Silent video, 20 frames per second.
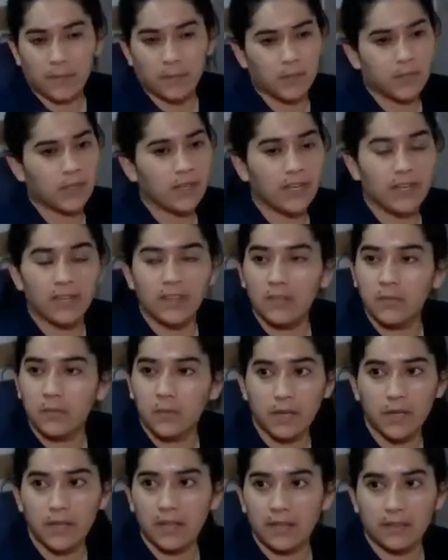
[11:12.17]
el apoyo de la gente
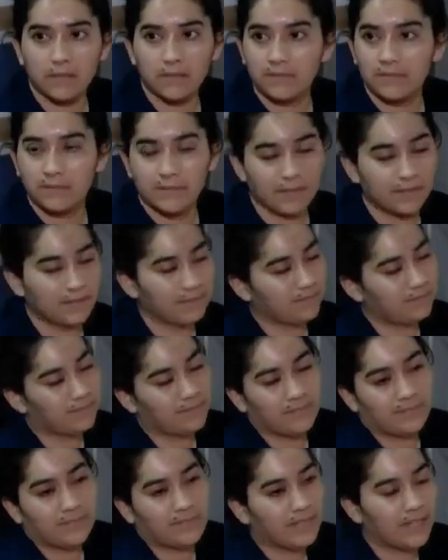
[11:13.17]
fue
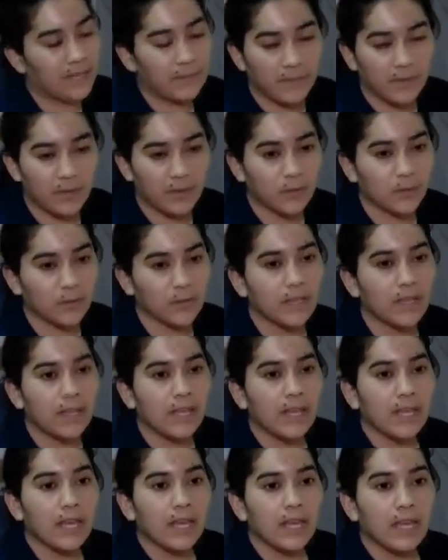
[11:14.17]
tremendo.
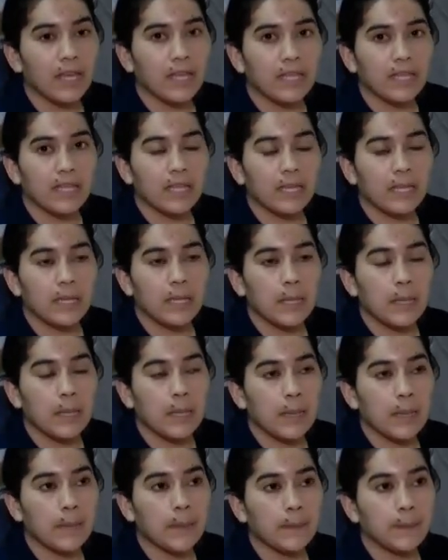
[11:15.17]

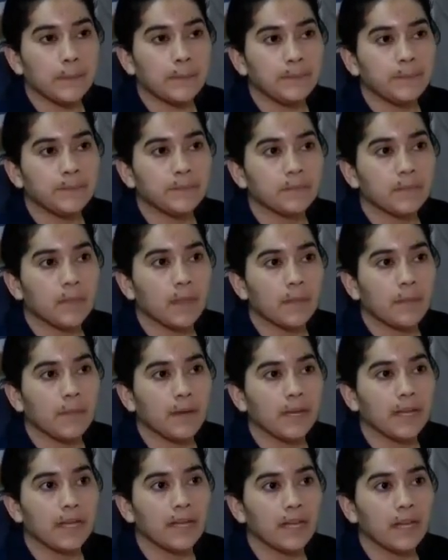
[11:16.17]
Y
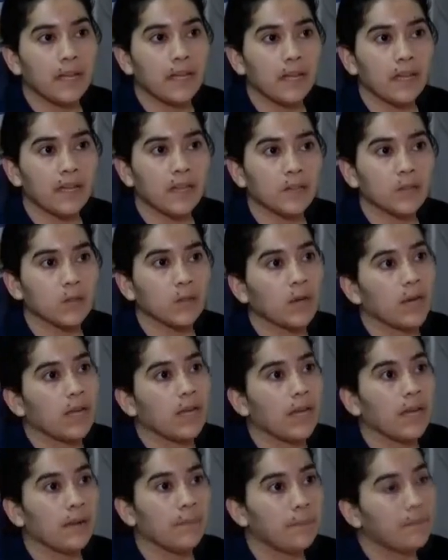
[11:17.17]
más que nada eso,
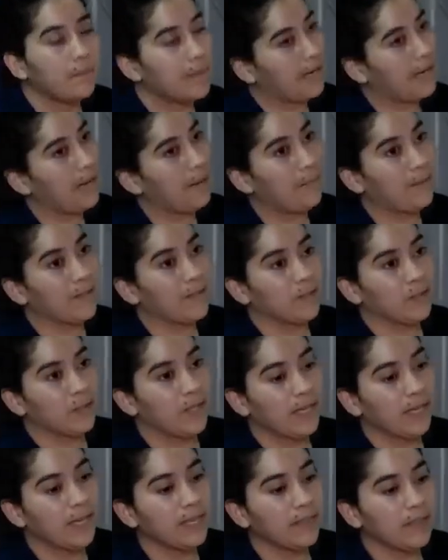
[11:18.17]
a, a las
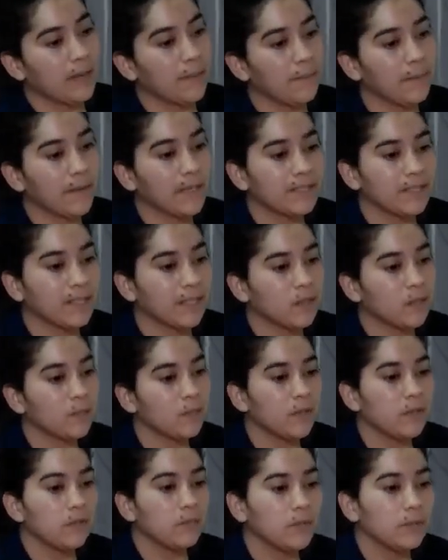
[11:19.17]
personas que están
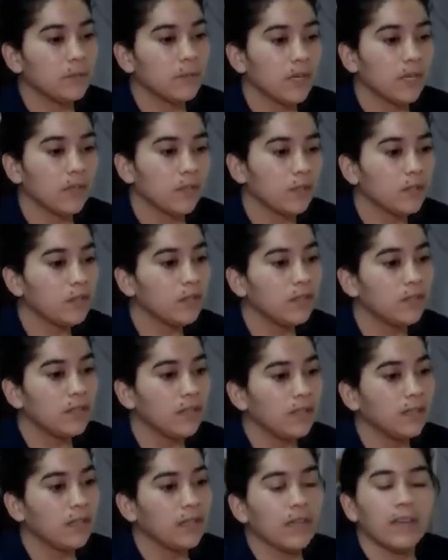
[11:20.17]
pasando por lo mismo que yo,
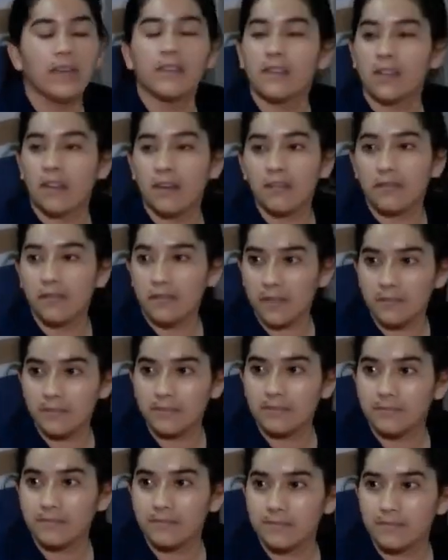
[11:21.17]
que tengan
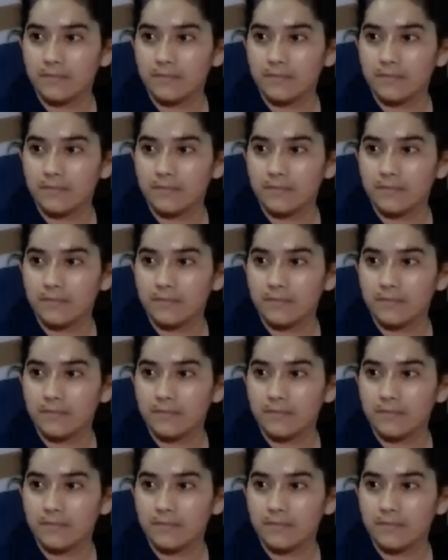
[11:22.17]
fe,